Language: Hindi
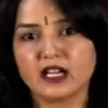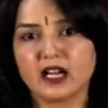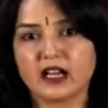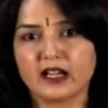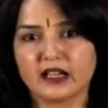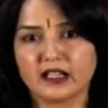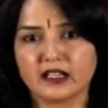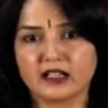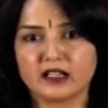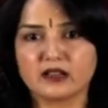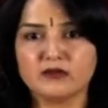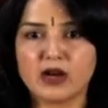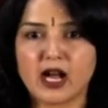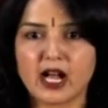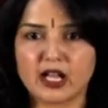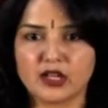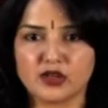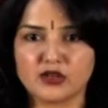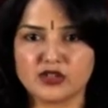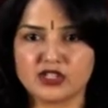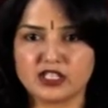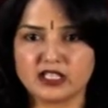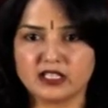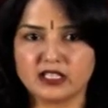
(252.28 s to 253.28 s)
कार्यक्रम
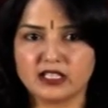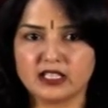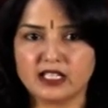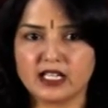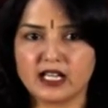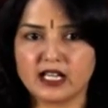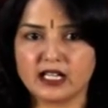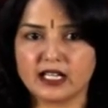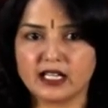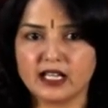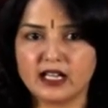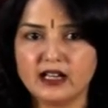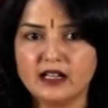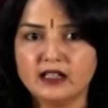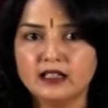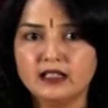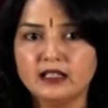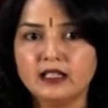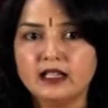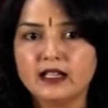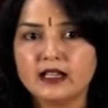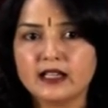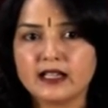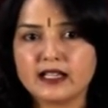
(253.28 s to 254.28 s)
आयोजित किया गया
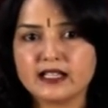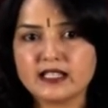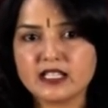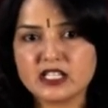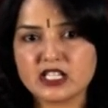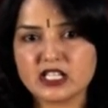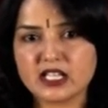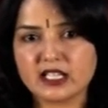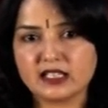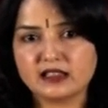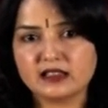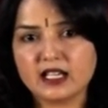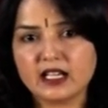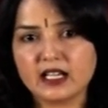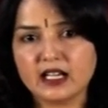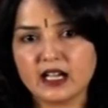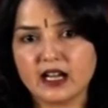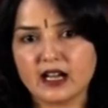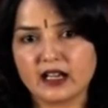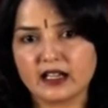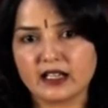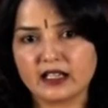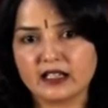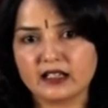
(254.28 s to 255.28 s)
इस चेतना
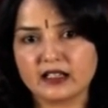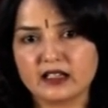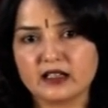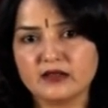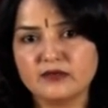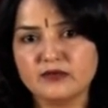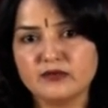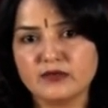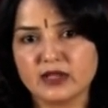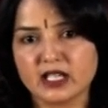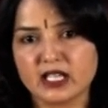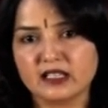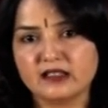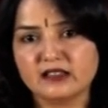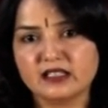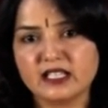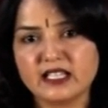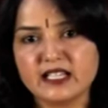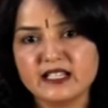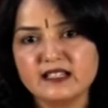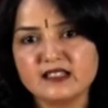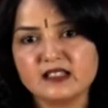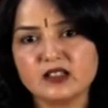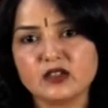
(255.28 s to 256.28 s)
कार्यक्रम में
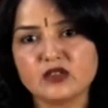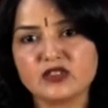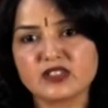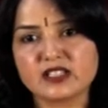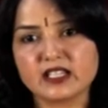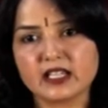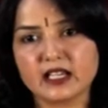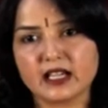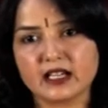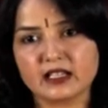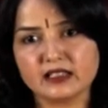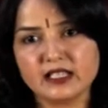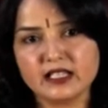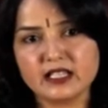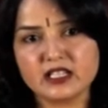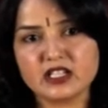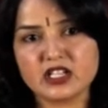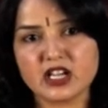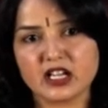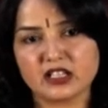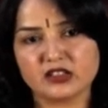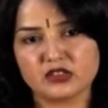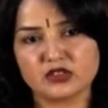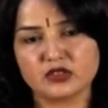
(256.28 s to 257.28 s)
300 से अधिक
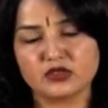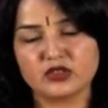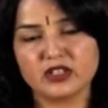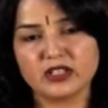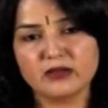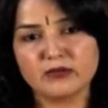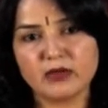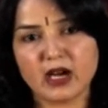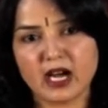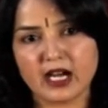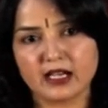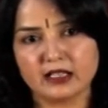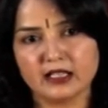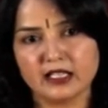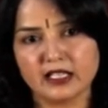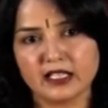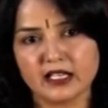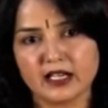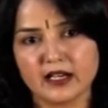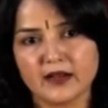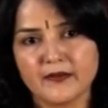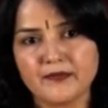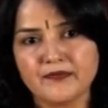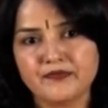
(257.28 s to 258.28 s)
छात्रों ने भाग
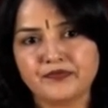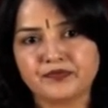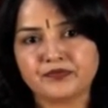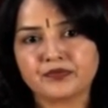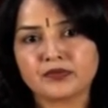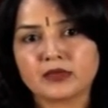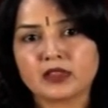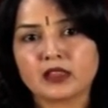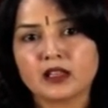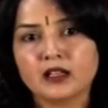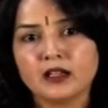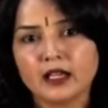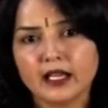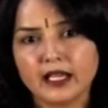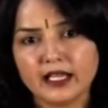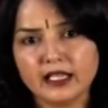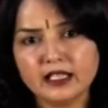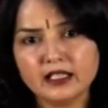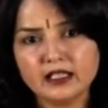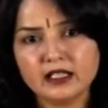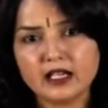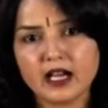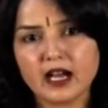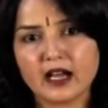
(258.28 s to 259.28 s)
लिया
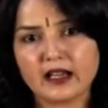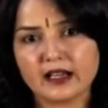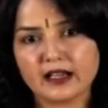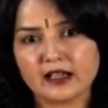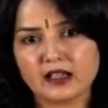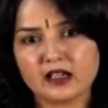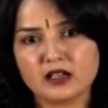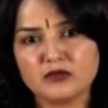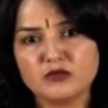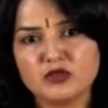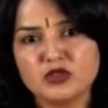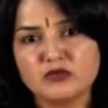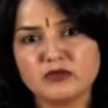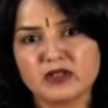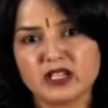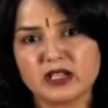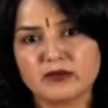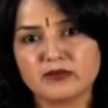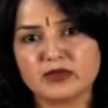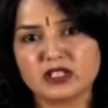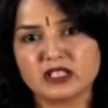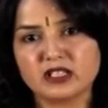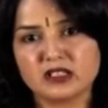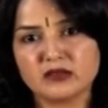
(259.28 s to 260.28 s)
इन कार्यक्रमों
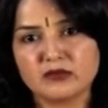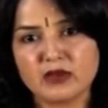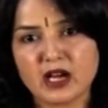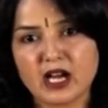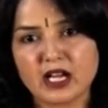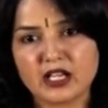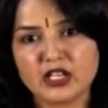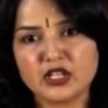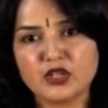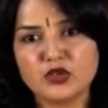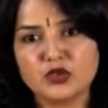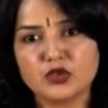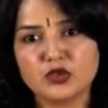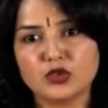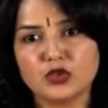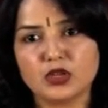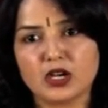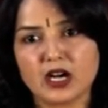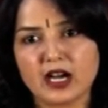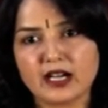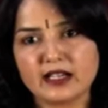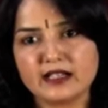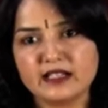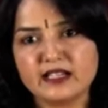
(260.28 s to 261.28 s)
में प्रतिभागियों को
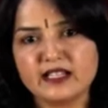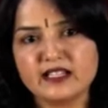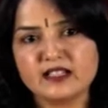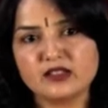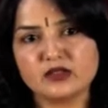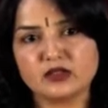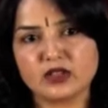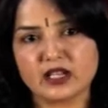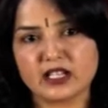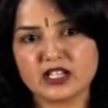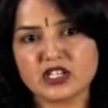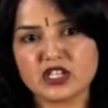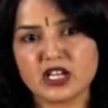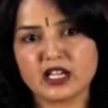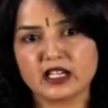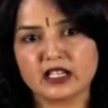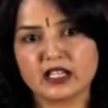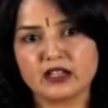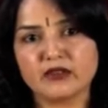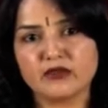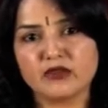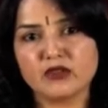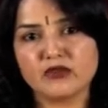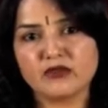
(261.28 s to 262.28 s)
अग्नि सुरक्षा
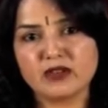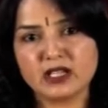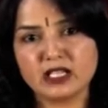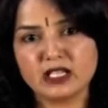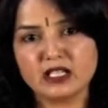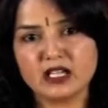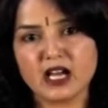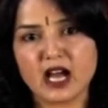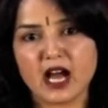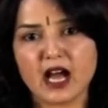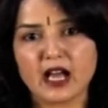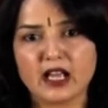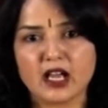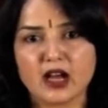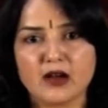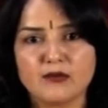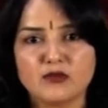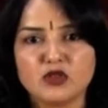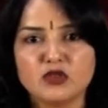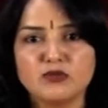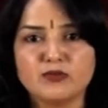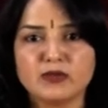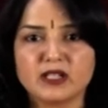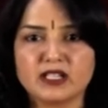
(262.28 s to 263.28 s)
के विभिन्न
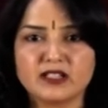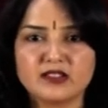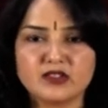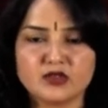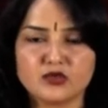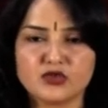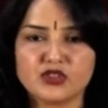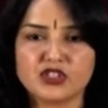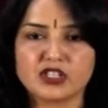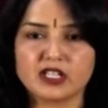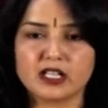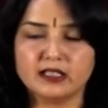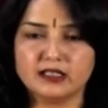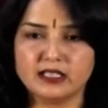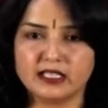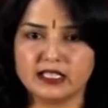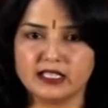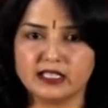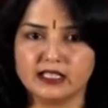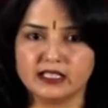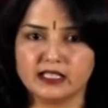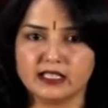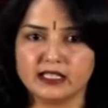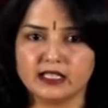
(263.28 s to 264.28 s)
आयामों पर सूचना दी
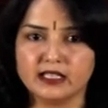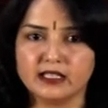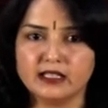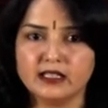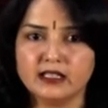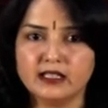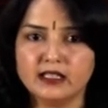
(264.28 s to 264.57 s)
गई